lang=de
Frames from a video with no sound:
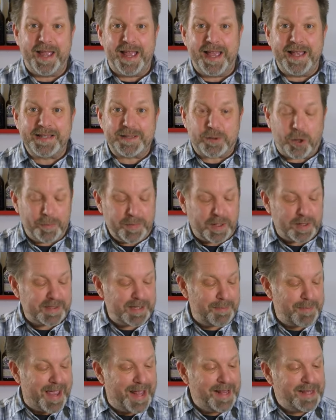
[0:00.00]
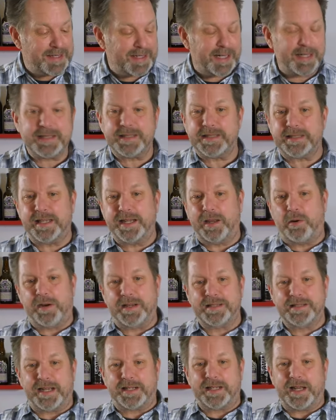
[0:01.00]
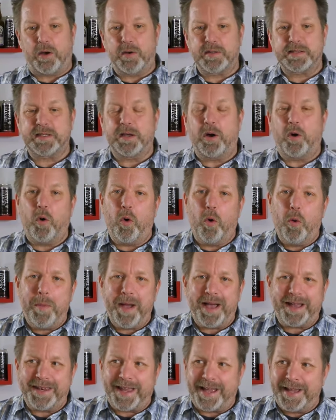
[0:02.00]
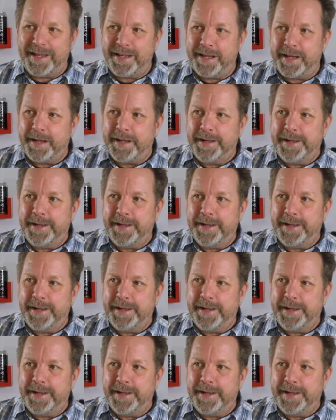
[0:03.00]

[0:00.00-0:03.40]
Es kommt aus dem Elsass, genauer gesagt aus Obernai